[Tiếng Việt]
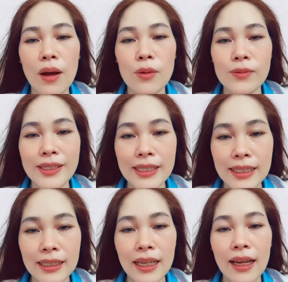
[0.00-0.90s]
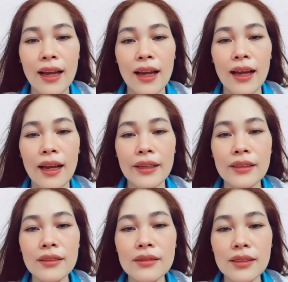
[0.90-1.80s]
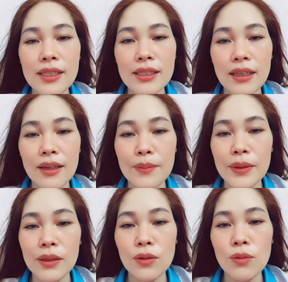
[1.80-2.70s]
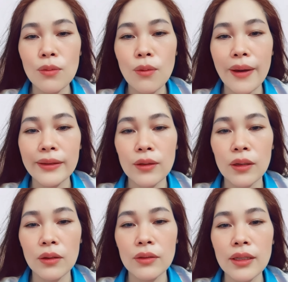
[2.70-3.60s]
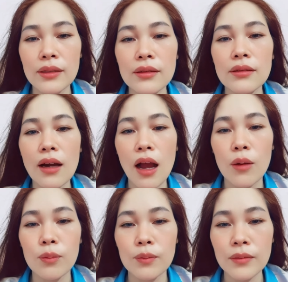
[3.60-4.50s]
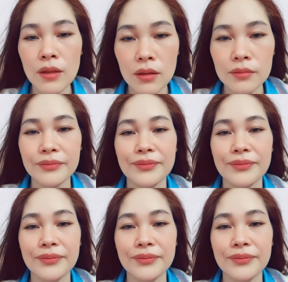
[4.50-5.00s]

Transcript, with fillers: học sinh hãy tự tin rằng là mình cũng hoàn toàn có thể tự học được.